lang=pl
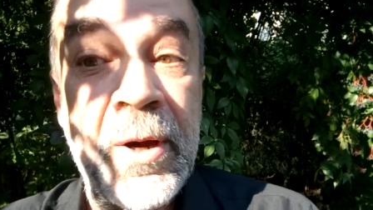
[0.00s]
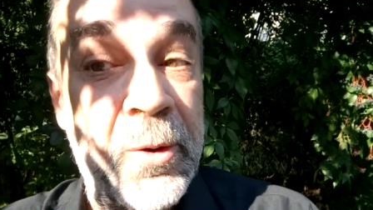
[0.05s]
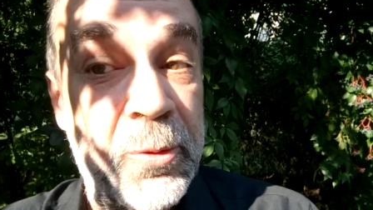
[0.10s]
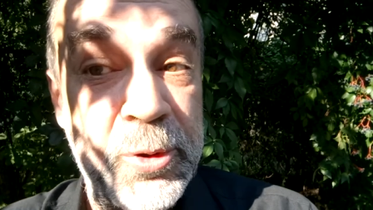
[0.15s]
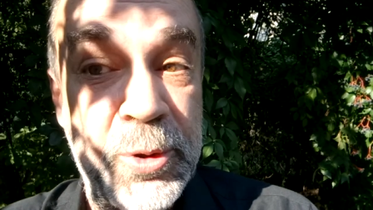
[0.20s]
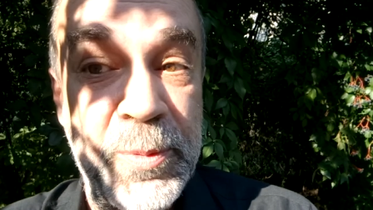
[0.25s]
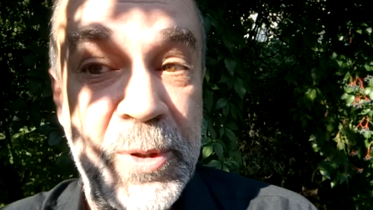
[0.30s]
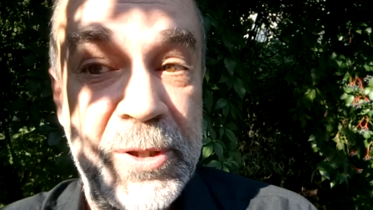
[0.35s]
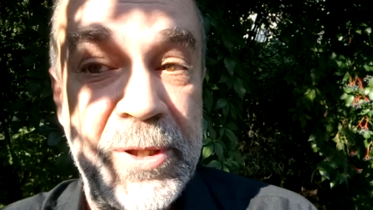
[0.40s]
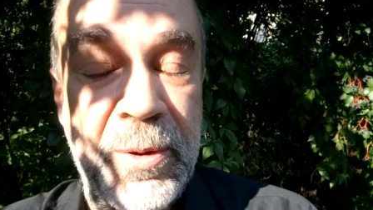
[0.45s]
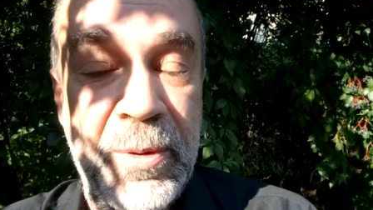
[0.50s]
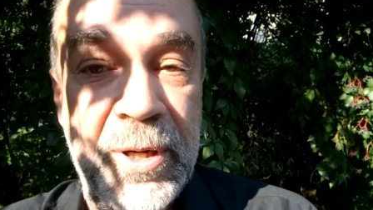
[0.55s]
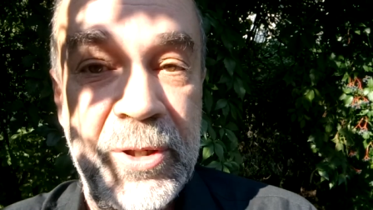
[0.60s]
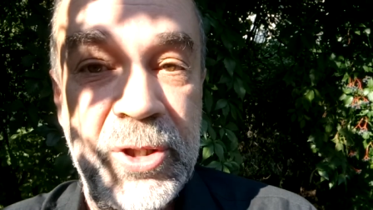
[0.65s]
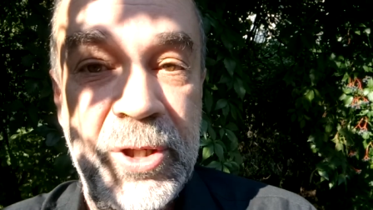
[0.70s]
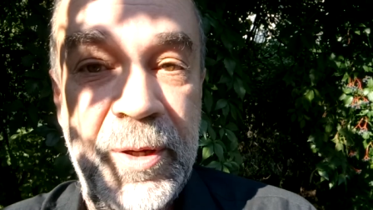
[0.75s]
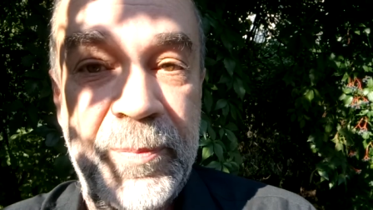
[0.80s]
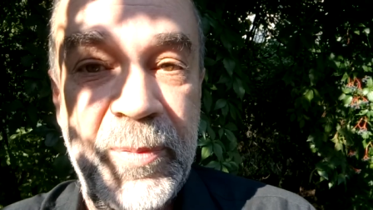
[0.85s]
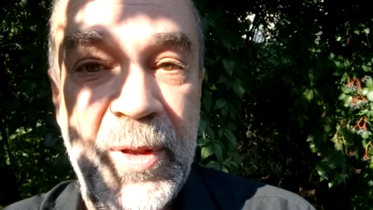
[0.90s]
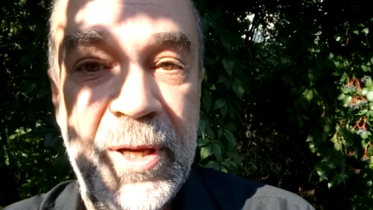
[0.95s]
Uśmiechnęła
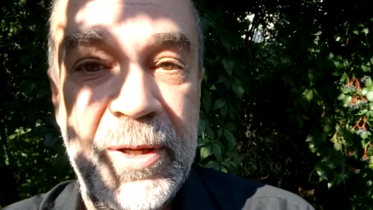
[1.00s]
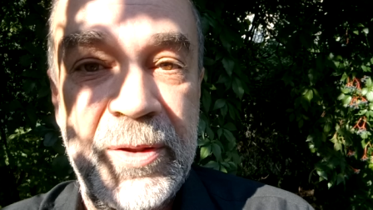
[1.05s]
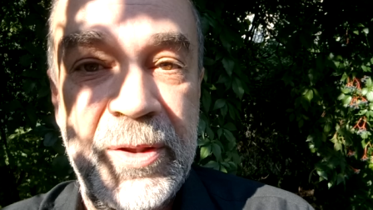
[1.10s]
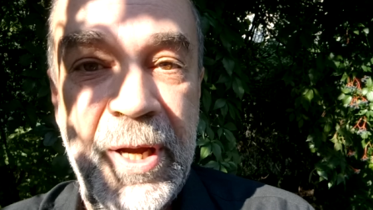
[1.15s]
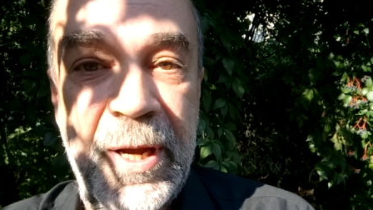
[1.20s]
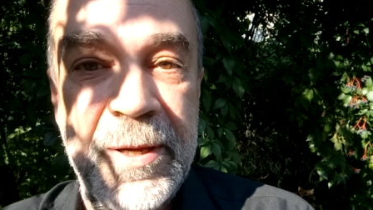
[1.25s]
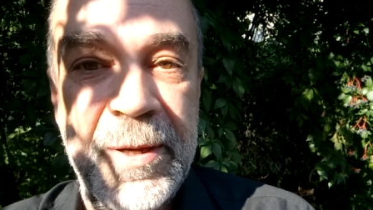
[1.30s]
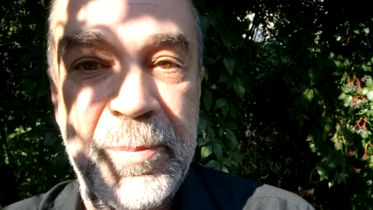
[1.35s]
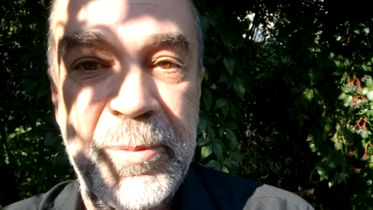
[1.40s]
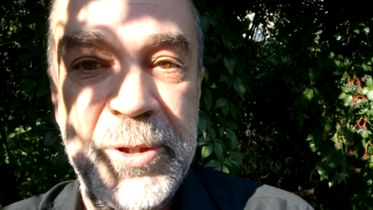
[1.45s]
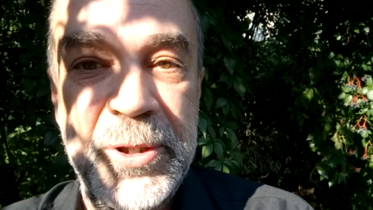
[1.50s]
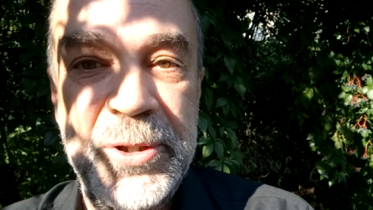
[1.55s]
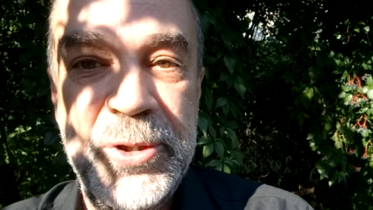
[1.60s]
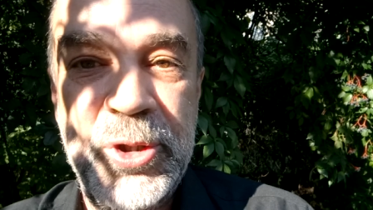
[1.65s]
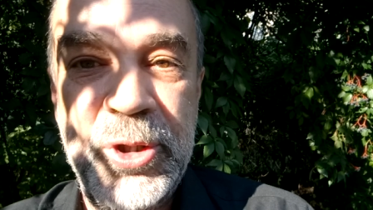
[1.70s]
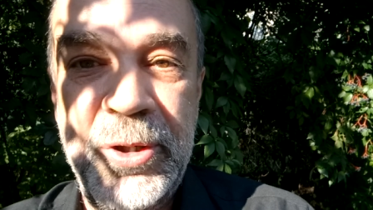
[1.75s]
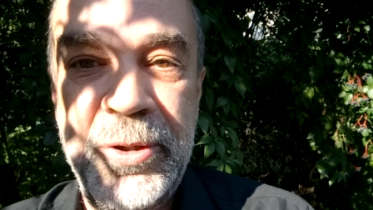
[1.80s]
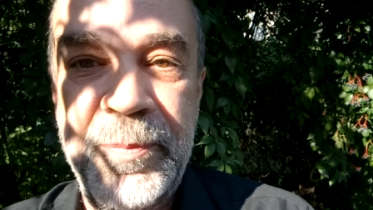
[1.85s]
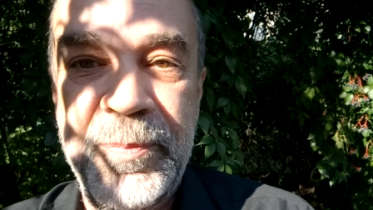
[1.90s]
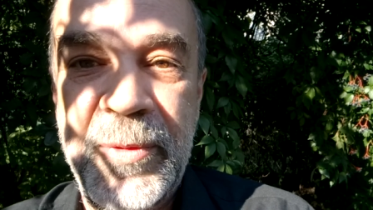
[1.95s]
się
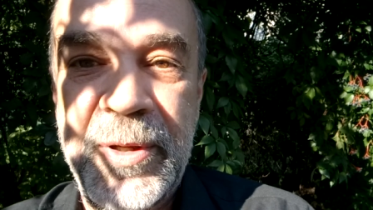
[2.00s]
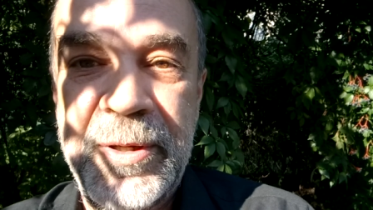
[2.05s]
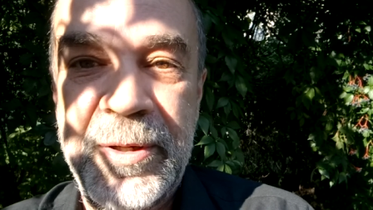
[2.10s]
tajemniczo,